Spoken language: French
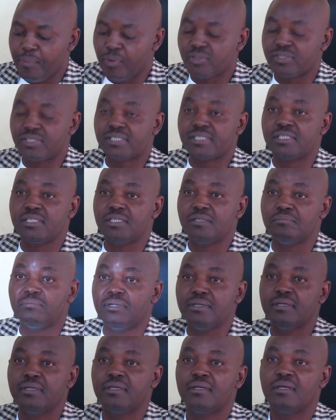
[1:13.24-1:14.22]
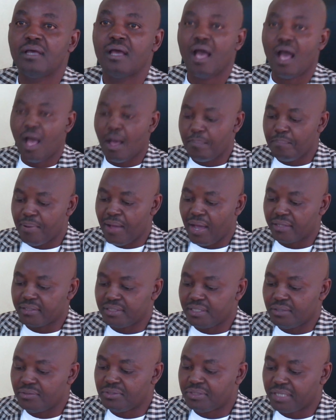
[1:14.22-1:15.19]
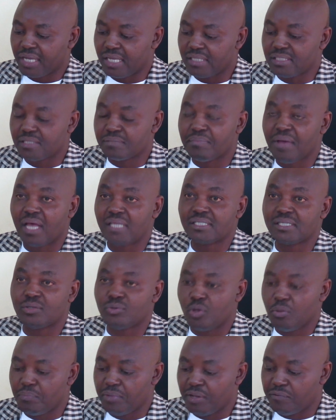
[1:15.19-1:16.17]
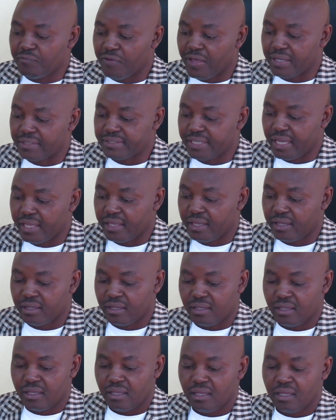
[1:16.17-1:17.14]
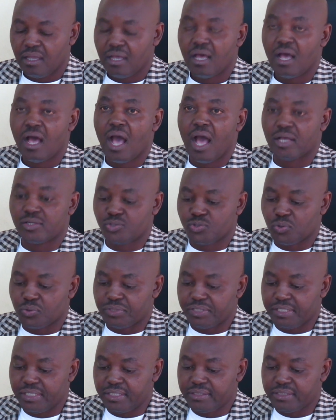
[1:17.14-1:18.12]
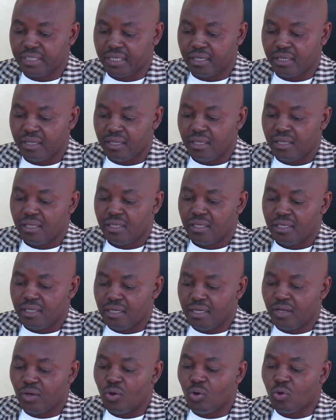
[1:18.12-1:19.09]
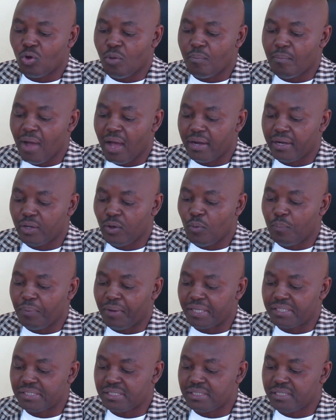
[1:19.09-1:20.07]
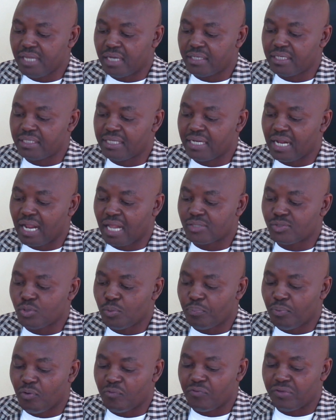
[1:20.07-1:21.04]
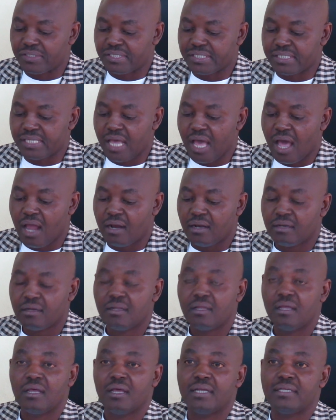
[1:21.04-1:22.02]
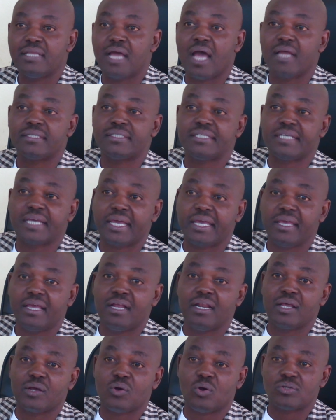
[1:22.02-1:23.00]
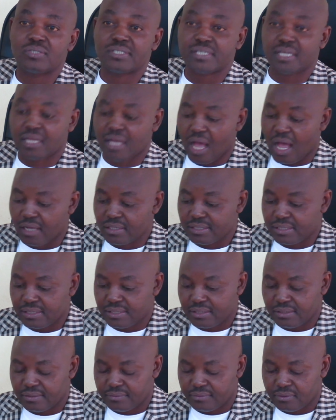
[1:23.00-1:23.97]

possible à partir du 13 mars 2021. À ce titre, il est recommandé au président des délégations provinciales d'en tirer les conséquences.